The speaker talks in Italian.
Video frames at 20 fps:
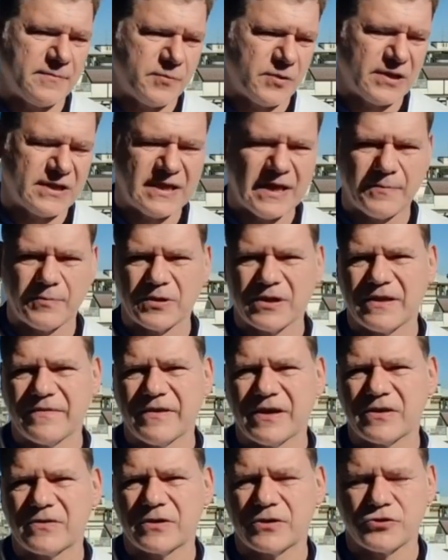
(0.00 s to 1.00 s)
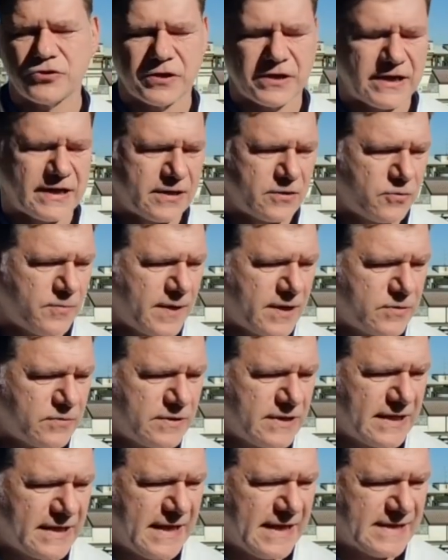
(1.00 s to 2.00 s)
e poi il Napoli deve ancora giocare a Roma
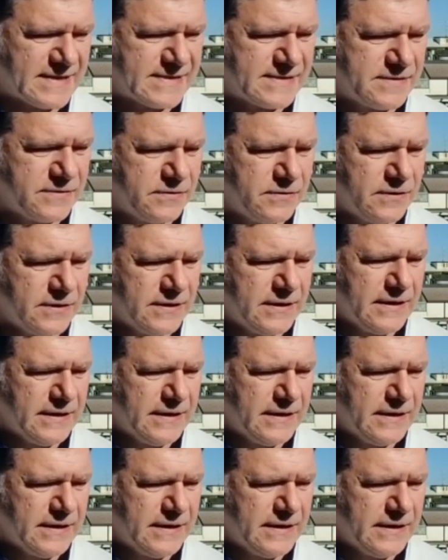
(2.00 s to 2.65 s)
con la Lazio